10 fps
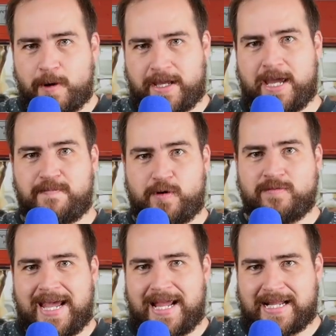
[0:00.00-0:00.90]
por ejemplo,
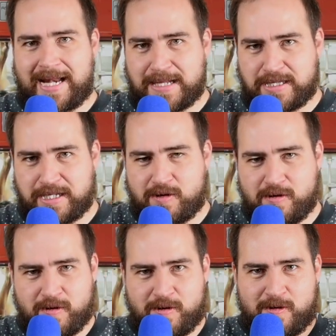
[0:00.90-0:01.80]
el
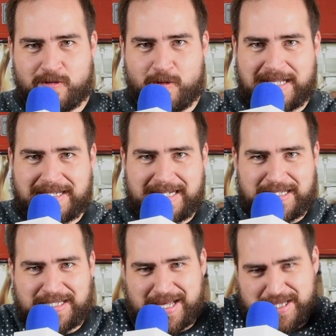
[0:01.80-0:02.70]
clásico cuate que
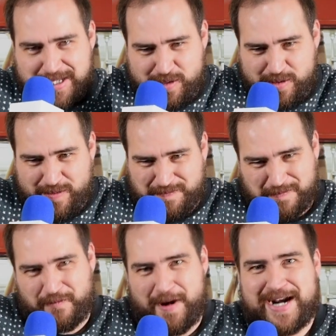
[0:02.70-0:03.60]
está así todo
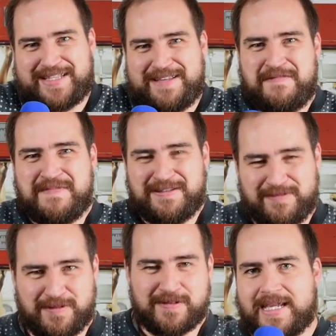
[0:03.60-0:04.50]
fuerte, mamá, ¿no?